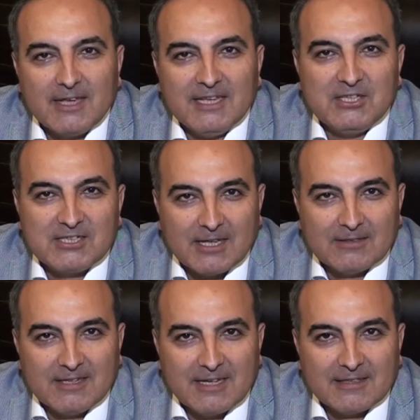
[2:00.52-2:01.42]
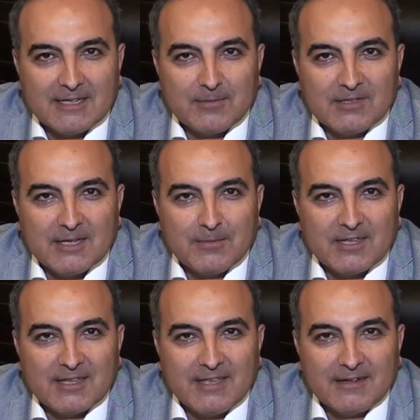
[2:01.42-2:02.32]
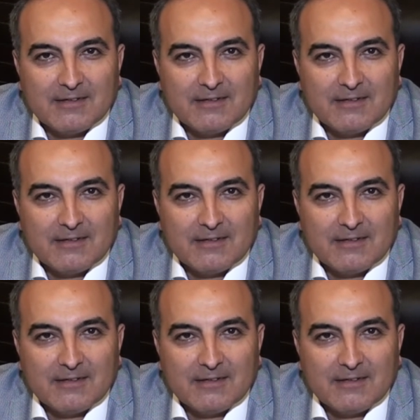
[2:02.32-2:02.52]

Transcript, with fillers: Enişten içten dileklerimle tebrik eder.